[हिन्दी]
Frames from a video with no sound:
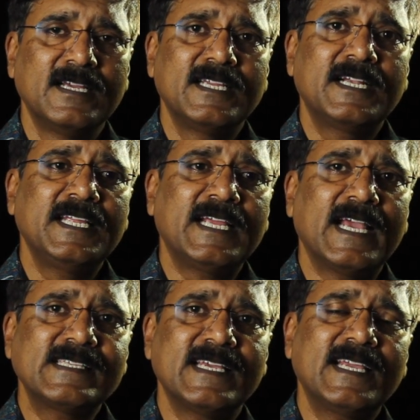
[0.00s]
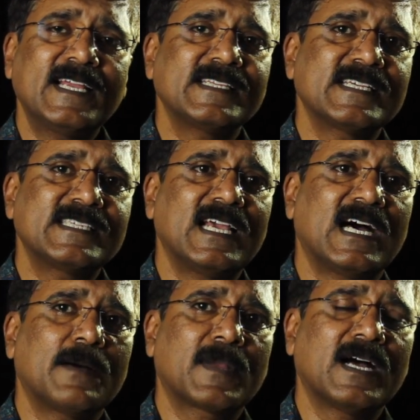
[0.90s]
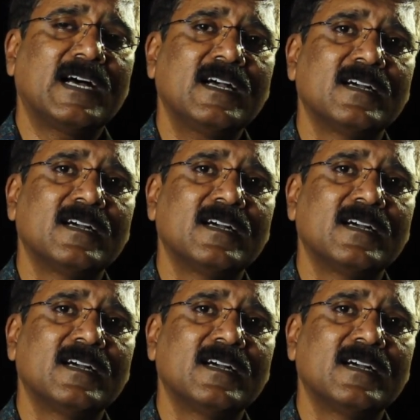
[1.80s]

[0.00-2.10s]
ये ठीक ऐसे है कि जैसे आपका